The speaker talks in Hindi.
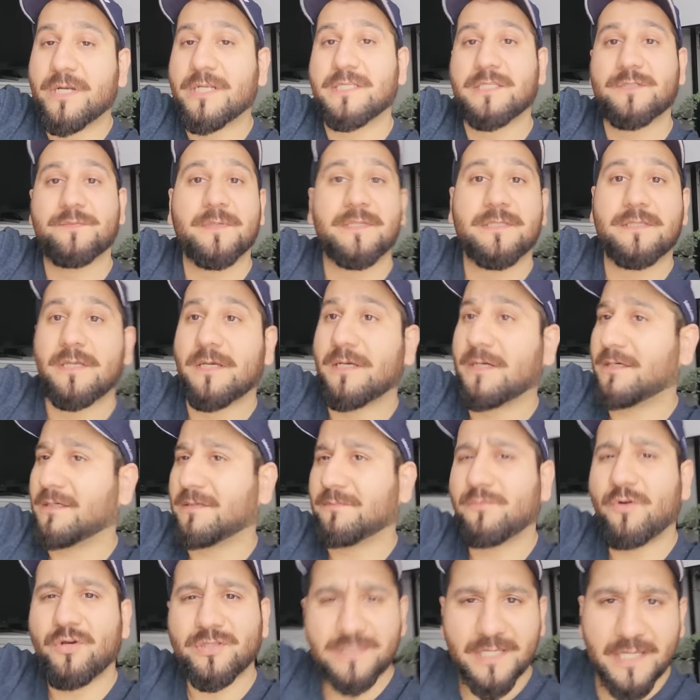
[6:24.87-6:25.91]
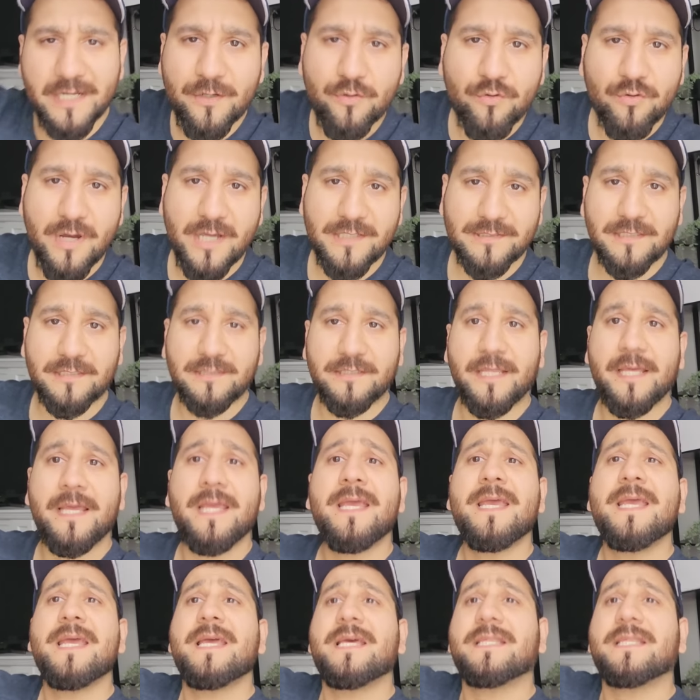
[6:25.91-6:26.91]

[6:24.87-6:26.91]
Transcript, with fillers: रहे हैं जिसमें बहुत सारे लोग आ सकते हैं